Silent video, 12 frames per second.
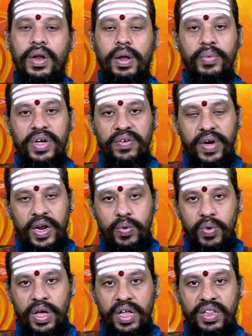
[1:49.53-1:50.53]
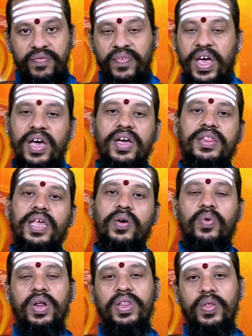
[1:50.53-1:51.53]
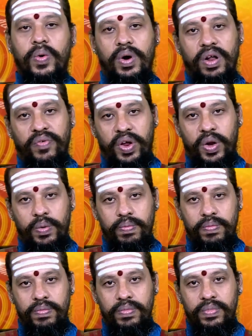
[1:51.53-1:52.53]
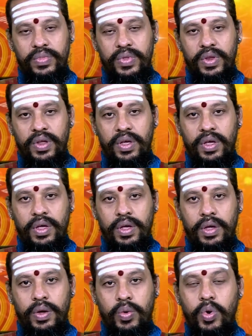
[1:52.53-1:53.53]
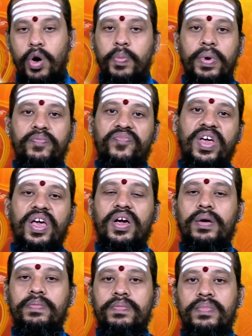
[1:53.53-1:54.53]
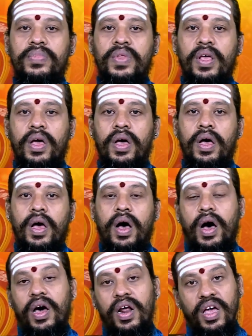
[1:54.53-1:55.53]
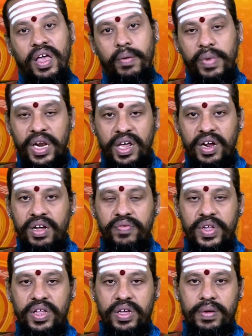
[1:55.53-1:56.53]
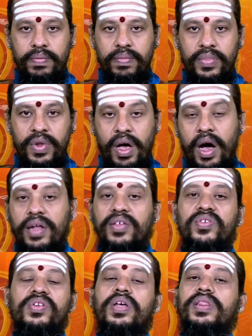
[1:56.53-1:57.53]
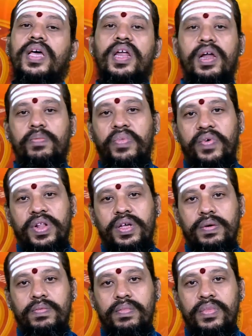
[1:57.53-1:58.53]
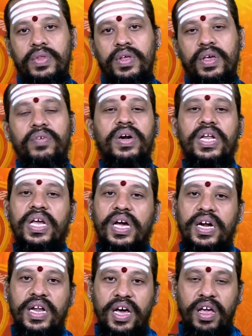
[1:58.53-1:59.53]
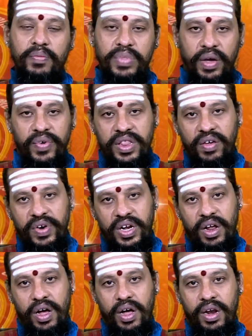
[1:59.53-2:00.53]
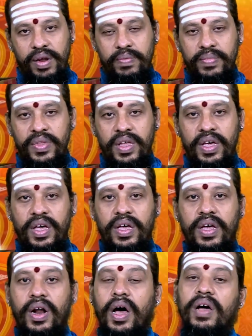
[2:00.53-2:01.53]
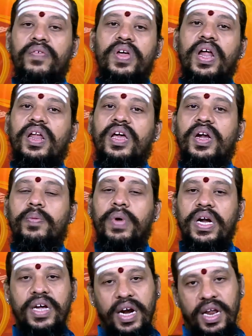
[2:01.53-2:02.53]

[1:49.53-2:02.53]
நமக்கு வரக்கூடிய அந்த வேகத்தை குறைத்து கொள்ள வேண்டும் கோபம் வேகம் ஆராயாமல் இறங்குவது அதிர்ஷ்டத்தை நம்புவது இவற்றை கட்டாயம் தவிர்த்து விட்டால் ராகுவினால் கெடுபலன்